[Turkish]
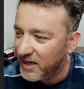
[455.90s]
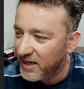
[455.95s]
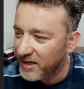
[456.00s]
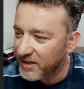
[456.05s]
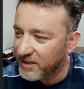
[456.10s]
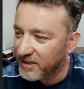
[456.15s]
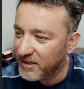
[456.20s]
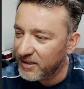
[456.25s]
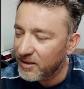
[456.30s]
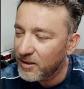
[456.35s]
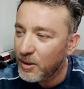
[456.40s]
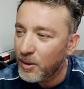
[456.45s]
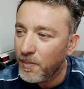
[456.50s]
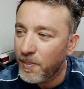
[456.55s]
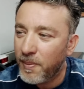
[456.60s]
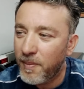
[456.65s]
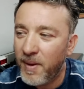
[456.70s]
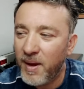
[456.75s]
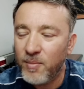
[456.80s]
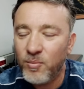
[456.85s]
Hani
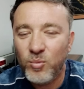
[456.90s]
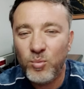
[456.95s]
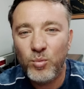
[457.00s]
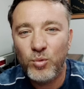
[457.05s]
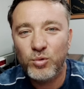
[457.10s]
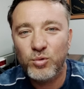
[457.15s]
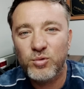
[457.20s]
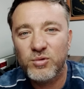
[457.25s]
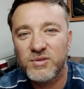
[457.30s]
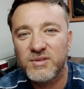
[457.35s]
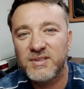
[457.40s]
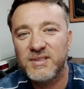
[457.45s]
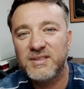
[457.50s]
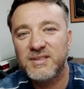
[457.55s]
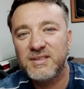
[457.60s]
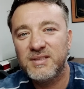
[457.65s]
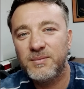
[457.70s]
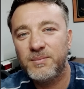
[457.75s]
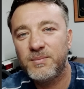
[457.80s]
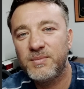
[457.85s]
ben bu
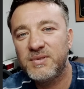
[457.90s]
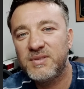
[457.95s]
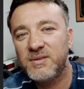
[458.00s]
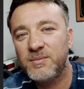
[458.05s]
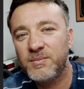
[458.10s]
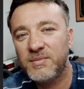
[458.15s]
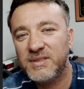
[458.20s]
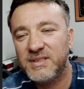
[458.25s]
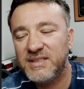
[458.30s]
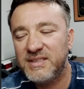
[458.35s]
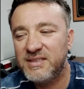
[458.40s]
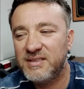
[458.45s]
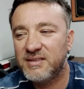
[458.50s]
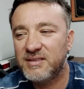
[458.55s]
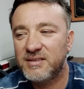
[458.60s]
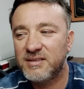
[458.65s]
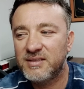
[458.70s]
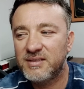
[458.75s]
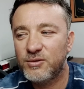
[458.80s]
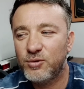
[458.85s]
motosikleti bizim iş
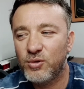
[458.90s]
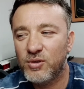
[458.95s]
e,